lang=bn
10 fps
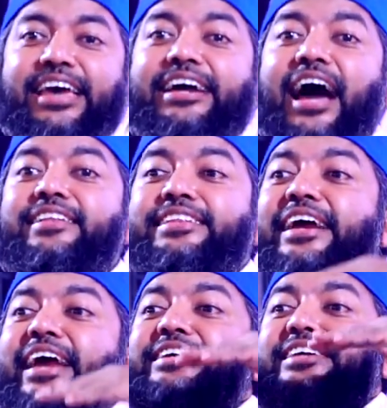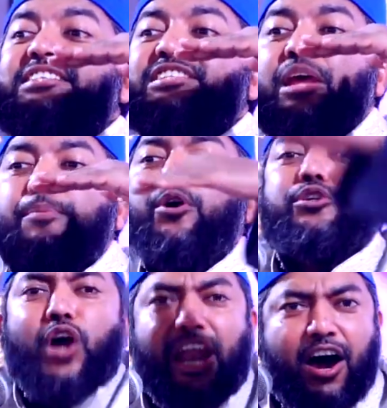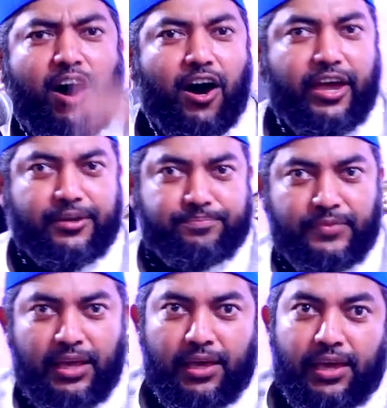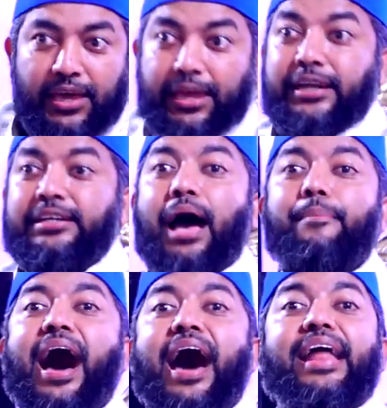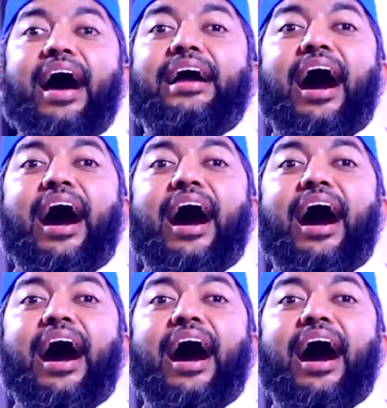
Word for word: যেখান থেকে ডিস্ট্রিবিউট করা হয় আনা